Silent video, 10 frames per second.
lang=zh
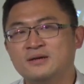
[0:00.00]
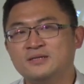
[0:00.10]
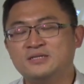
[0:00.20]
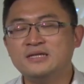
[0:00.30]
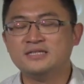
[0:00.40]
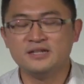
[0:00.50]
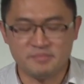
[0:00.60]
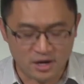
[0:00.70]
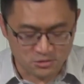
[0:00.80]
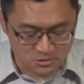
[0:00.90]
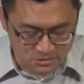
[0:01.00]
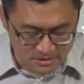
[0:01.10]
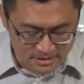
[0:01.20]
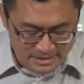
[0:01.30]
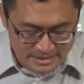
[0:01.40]
圣经里描述
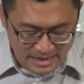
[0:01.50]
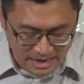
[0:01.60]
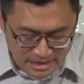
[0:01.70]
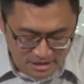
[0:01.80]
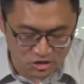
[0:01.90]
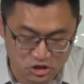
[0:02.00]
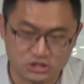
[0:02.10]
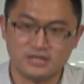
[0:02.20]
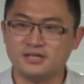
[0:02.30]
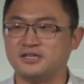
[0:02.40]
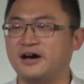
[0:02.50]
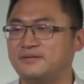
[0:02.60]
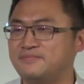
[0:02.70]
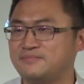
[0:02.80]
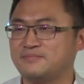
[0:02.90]
说，他拿了神的杖。
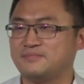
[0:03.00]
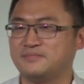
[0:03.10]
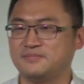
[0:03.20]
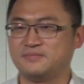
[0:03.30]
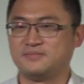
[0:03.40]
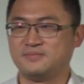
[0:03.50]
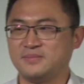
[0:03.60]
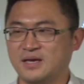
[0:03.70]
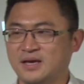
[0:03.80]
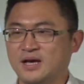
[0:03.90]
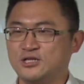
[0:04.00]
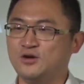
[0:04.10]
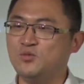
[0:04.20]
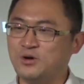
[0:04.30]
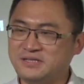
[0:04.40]

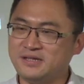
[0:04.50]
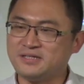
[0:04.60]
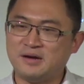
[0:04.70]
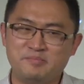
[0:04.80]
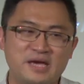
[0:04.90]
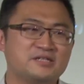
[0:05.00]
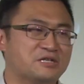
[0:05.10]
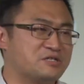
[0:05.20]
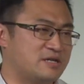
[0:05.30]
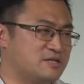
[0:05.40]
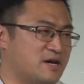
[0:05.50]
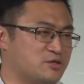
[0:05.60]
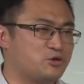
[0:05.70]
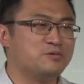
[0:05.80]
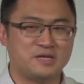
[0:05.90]
从摩西的杖变成神的
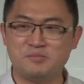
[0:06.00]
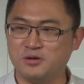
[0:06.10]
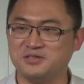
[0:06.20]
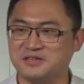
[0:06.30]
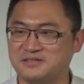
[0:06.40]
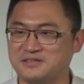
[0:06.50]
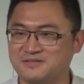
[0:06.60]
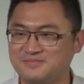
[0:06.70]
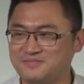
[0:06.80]
杖，中间没有解释。